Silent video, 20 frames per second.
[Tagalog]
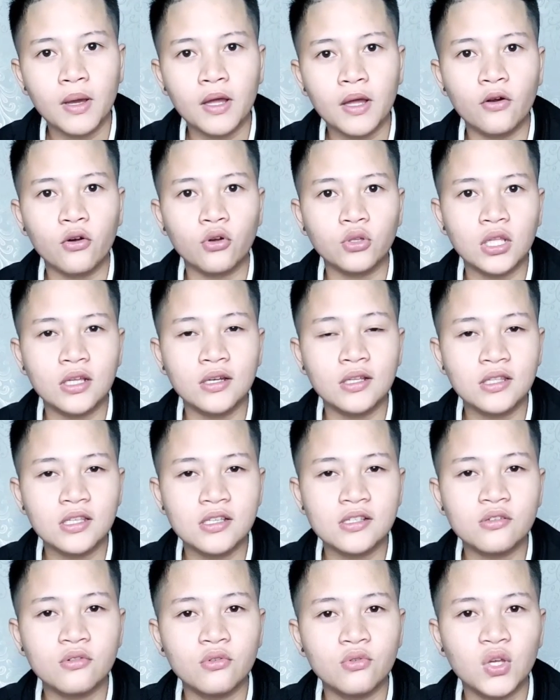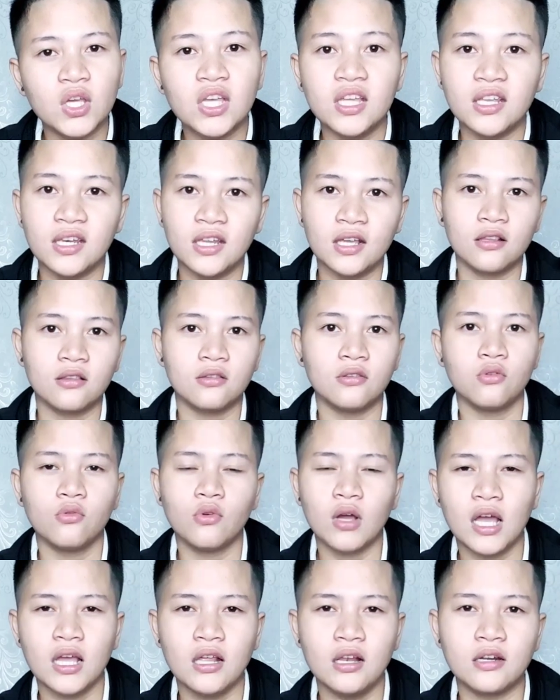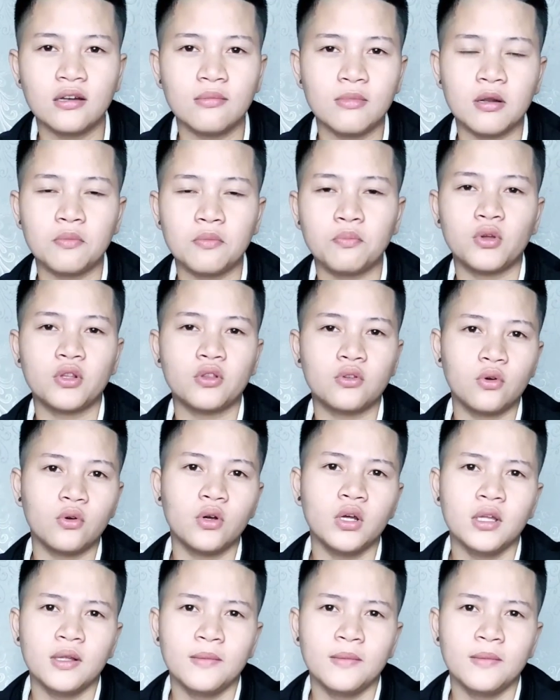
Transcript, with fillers: Pero tinitiis ko yung init, yung kaya naman ng pit ko.